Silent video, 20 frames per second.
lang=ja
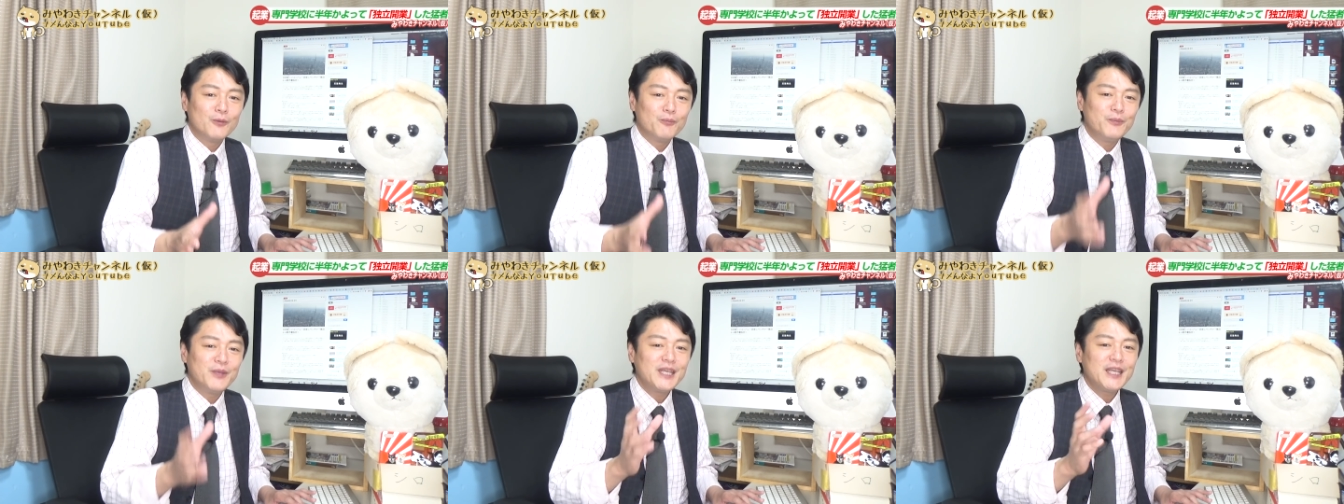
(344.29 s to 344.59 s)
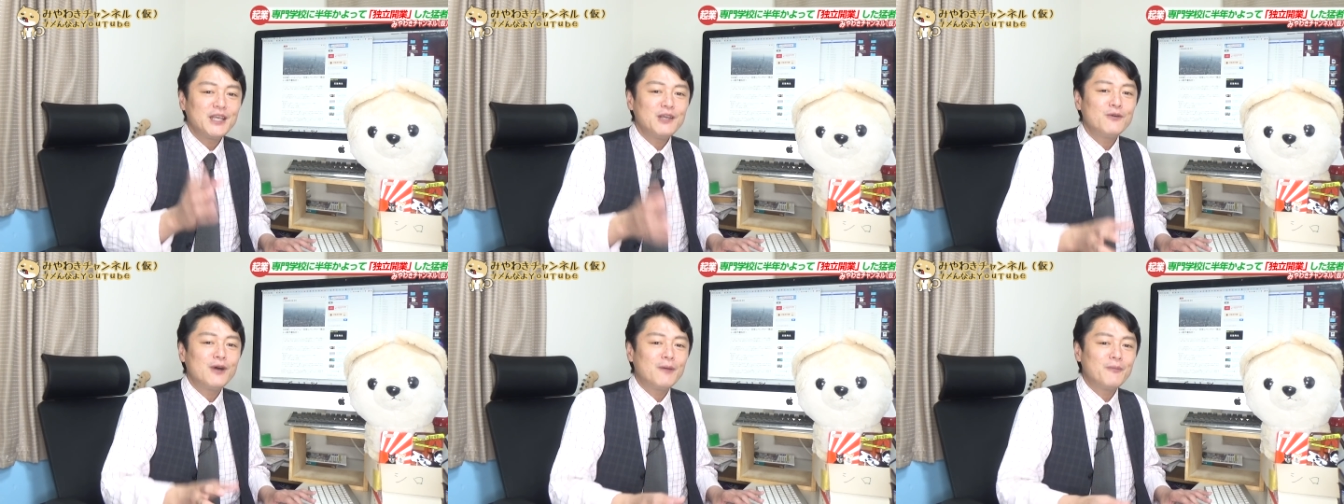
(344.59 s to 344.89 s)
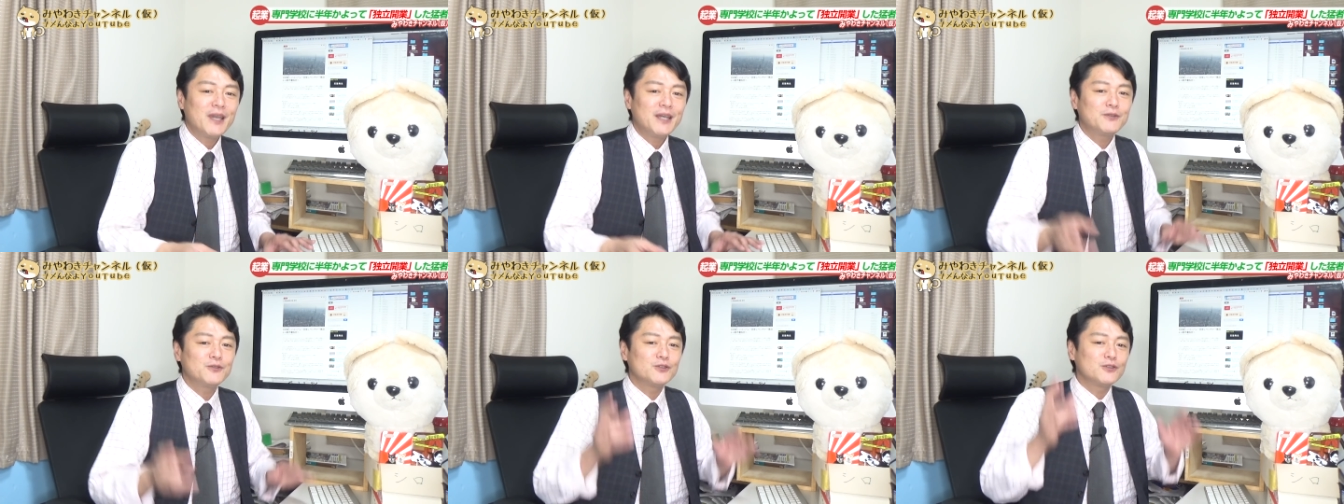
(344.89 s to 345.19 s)
見極
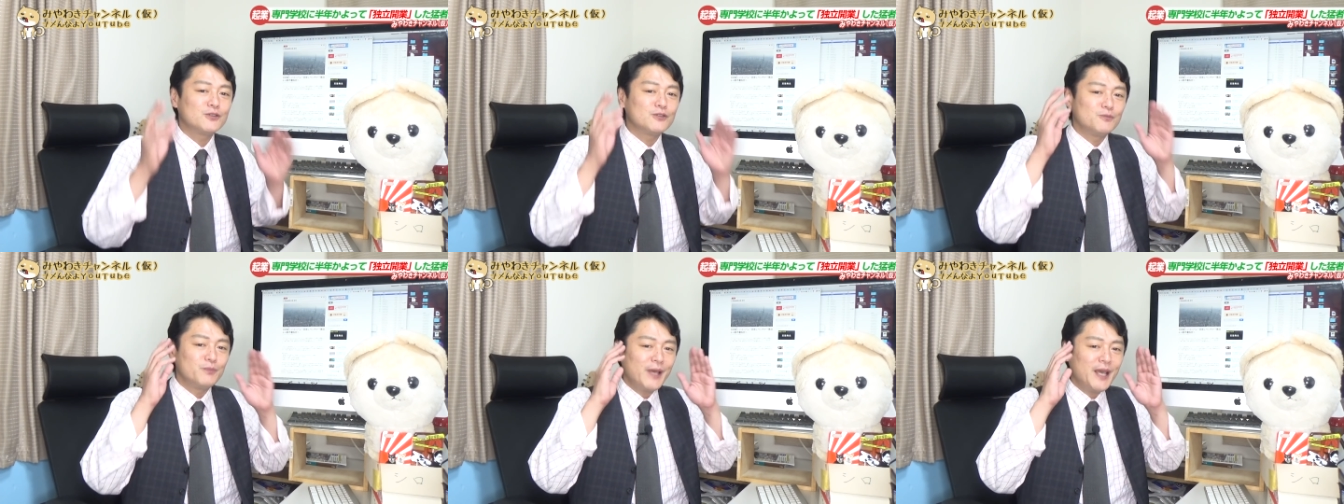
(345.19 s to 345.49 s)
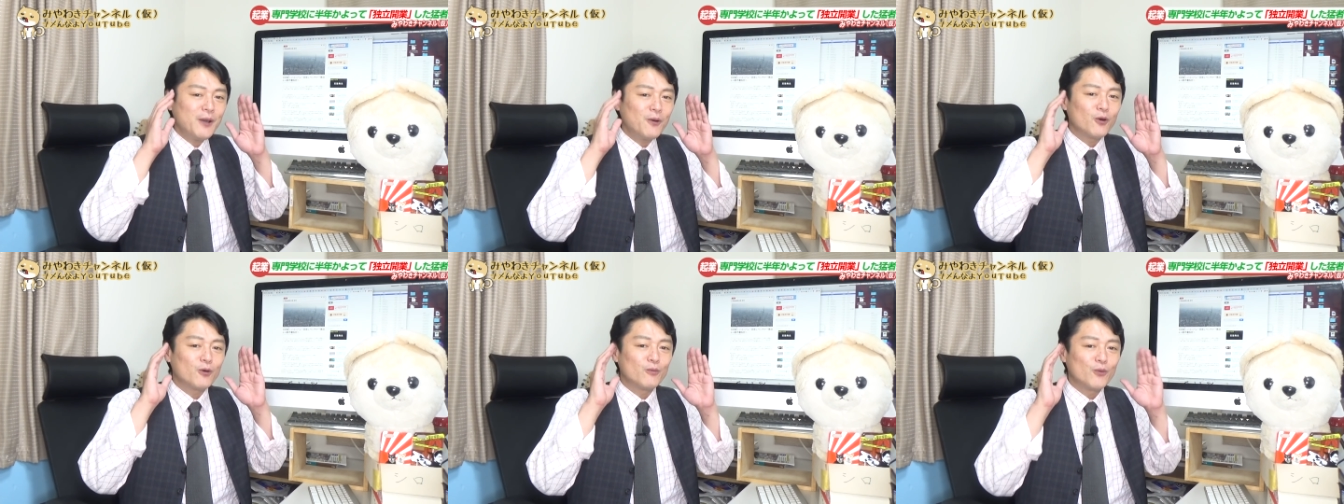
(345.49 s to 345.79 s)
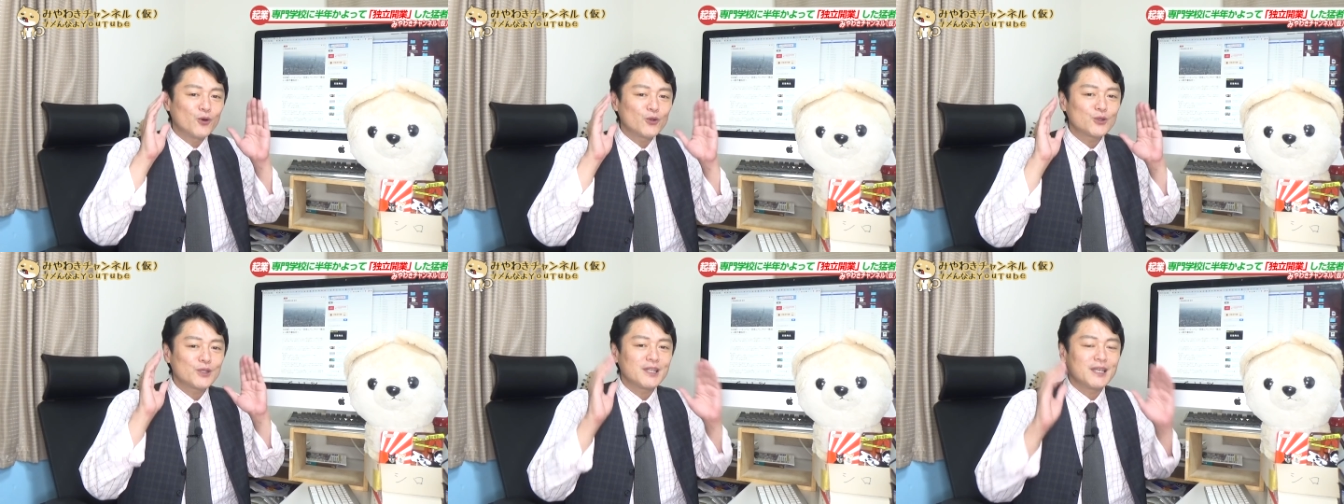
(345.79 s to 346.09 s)
める目を
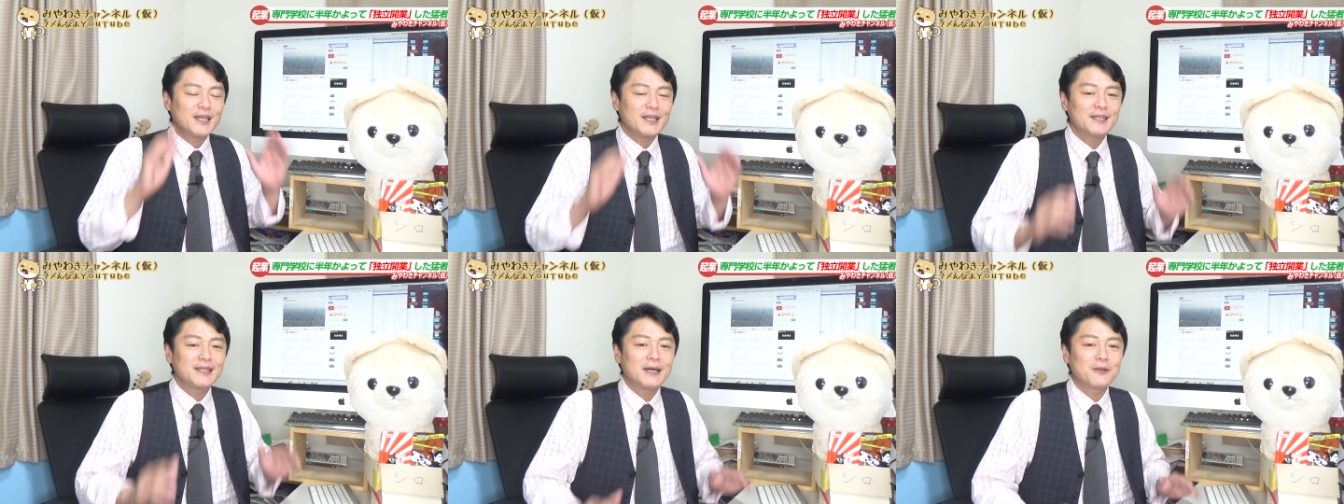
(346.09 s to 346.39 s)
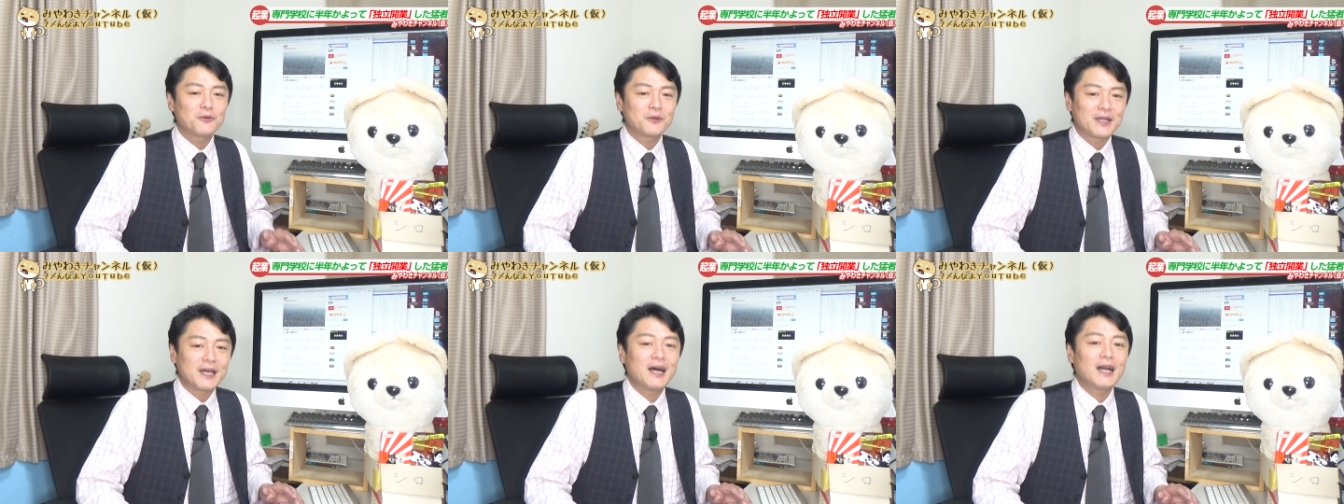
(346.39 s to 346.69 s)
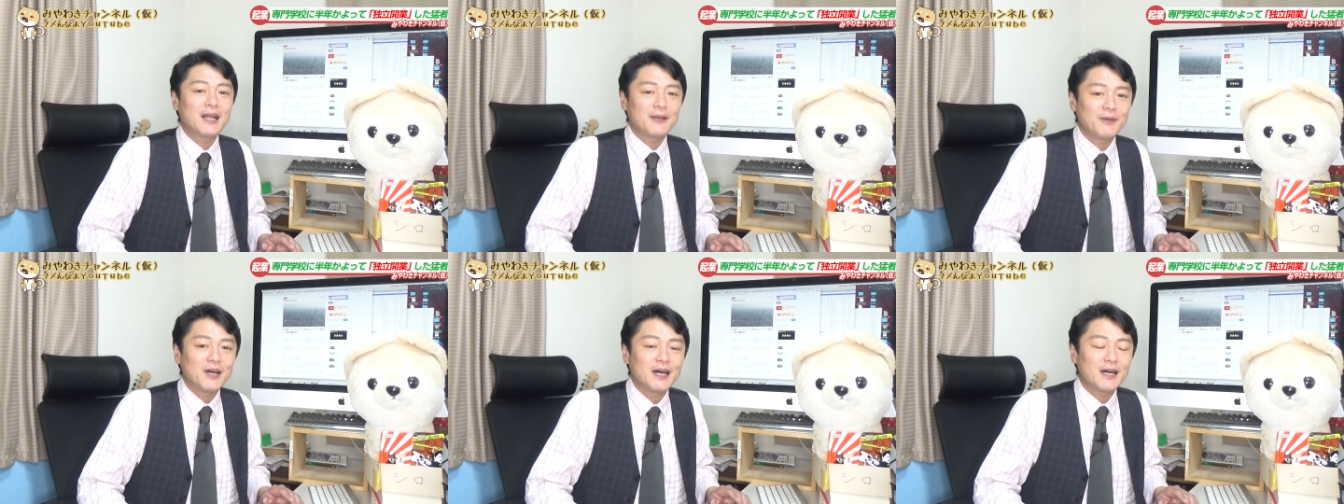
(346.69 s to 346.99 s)
持っていたので
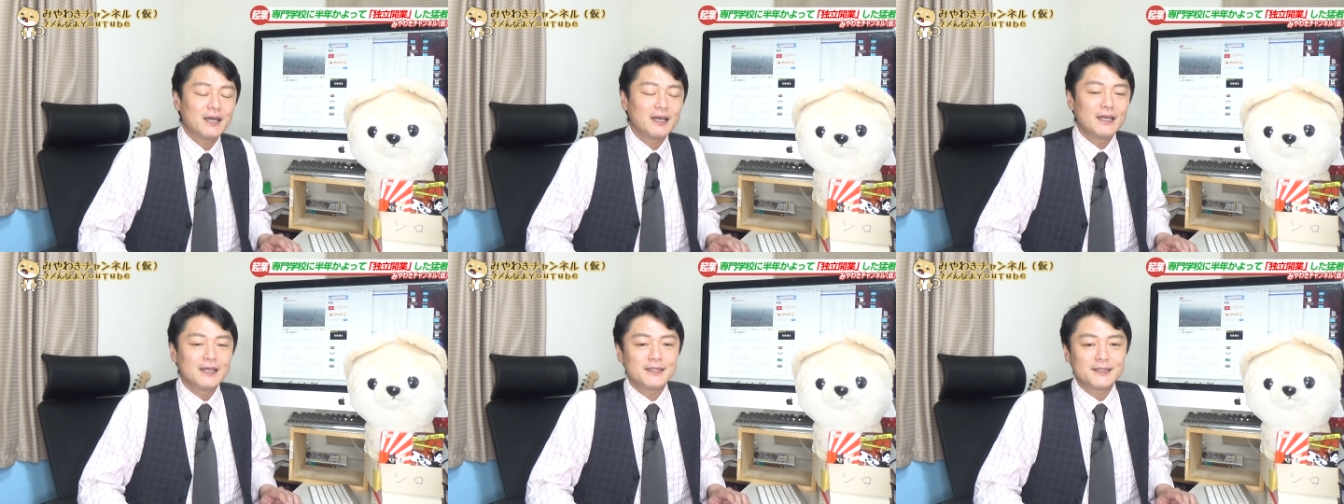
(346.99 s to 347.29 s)
あれば